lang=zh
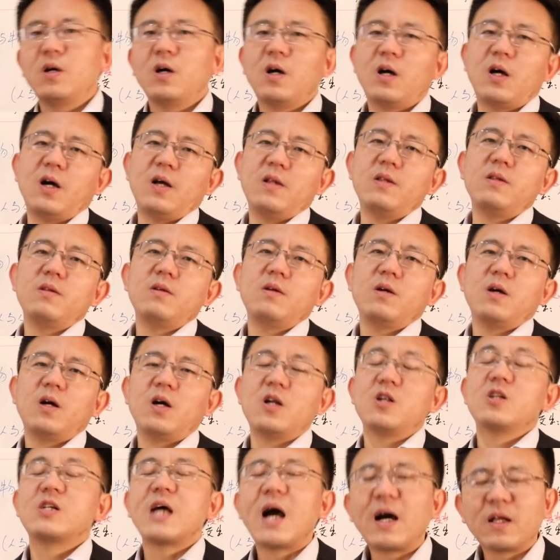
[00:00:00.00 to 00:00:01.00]
很
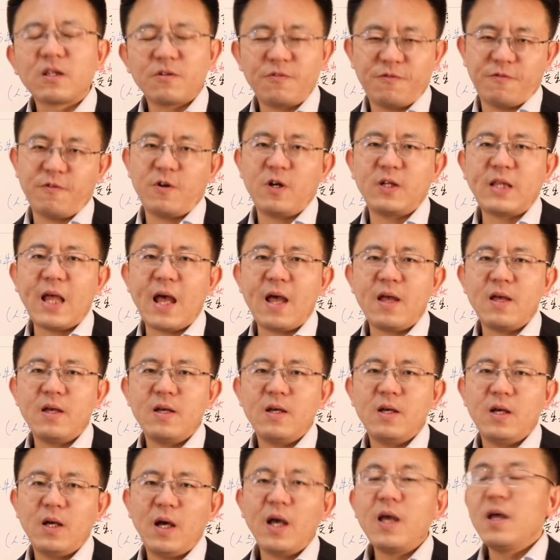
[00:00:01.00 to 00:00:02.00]
很差的富二代。
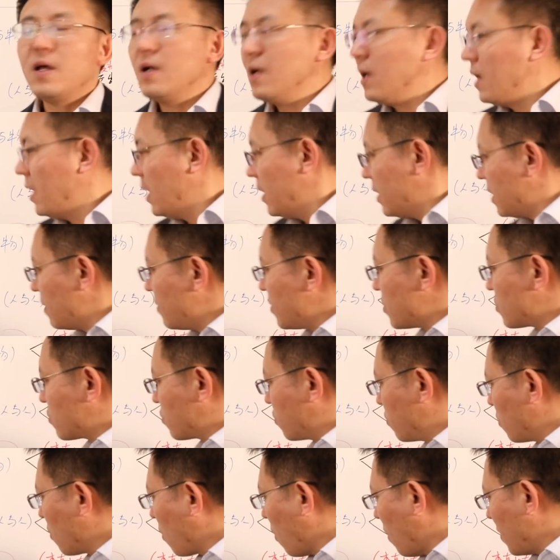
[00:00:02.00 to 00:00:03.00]
嘿，那么
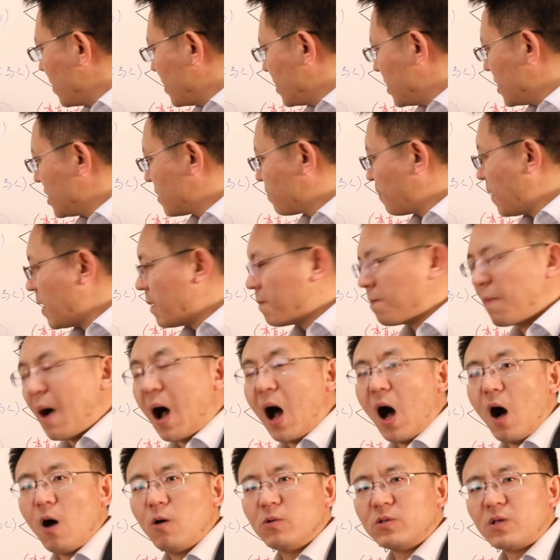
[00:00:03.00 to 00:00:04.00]
如果你被
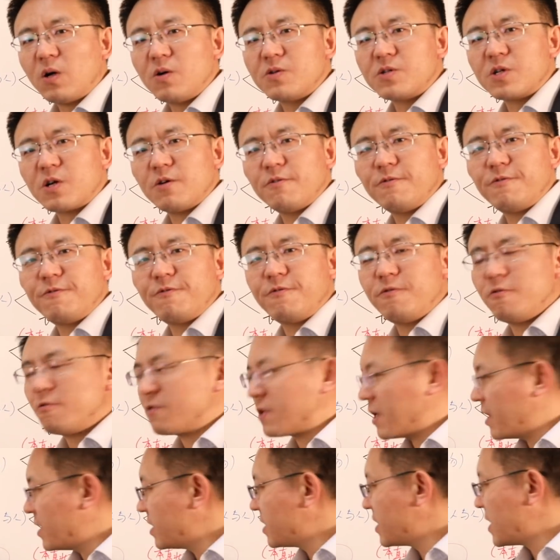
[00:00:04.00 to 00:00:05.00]
抛到这个富
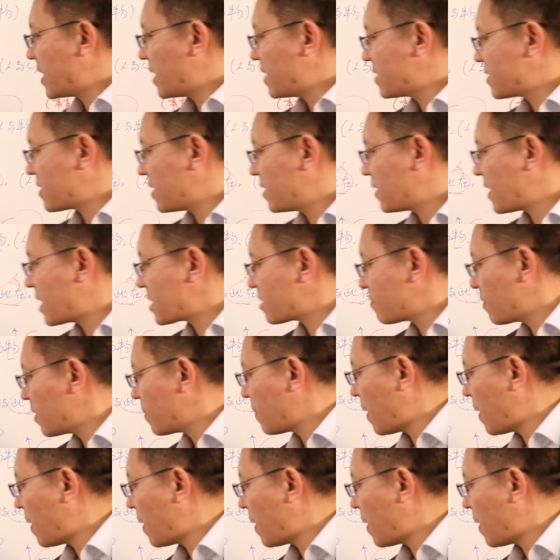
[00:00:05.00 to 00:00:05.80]
人阶层，但是被